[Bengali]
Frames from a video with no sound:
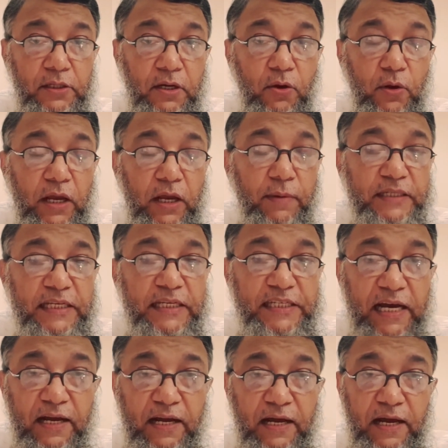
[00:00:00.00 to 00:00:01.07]
লোকাল ভাষায়
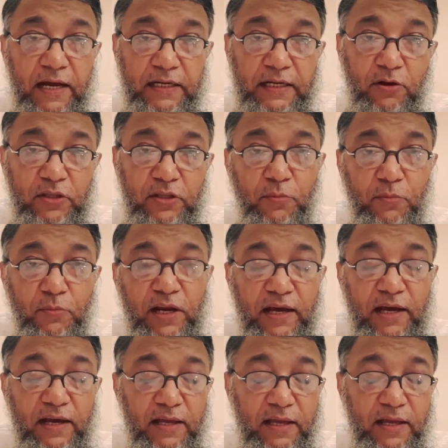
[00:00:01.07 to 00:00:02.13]
ছাক্কা একটা কথা বলি
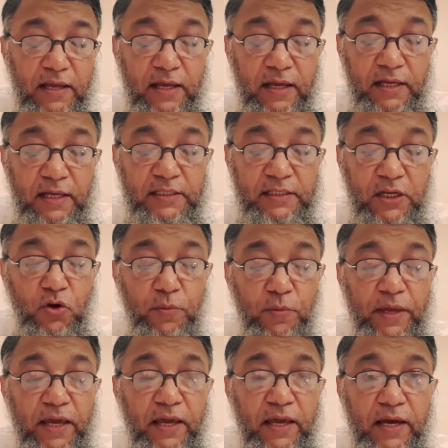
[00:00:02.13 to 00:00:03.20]
না যে খুবই